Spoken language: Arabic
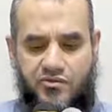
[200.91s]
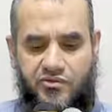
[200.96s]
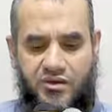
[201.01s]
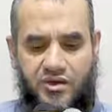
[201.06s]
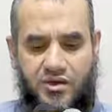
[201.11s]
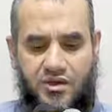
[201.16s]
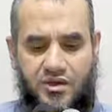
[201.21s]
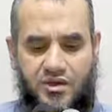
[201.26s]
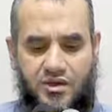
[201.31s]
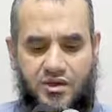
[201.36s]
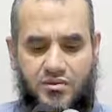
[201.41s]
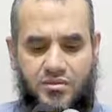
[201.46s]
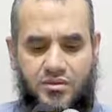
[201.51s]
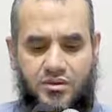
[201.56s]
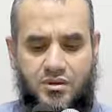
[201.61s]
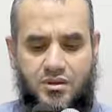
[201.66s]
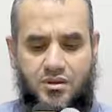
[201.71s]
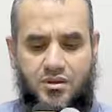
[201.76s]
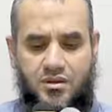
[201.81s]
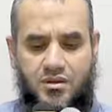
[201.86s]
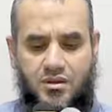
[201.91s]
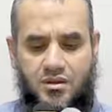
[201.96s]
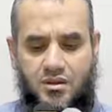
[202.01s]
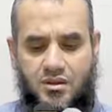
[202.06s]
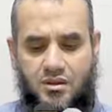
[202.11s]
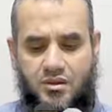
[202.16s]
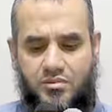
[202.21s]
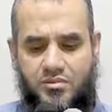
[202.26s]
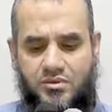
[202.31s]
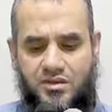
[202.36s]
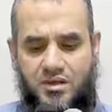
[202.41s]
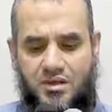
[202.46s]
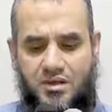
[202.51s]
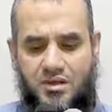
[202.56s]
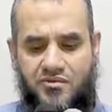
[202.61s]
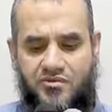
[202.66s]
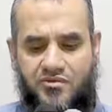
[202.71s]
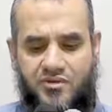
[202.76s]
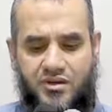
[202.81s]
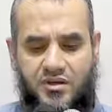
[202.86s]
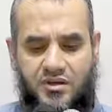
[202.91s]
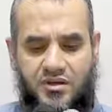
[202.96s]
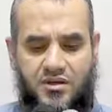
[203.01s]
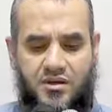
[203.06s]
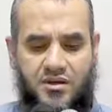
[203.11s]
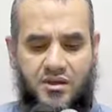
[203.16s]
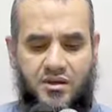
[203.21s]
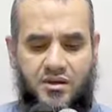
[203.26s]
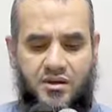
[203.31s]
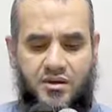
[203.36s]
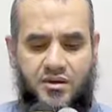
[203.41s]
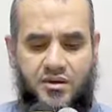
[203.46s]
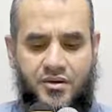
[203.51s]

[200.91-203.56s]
فلا يبقى للابتلاء فائده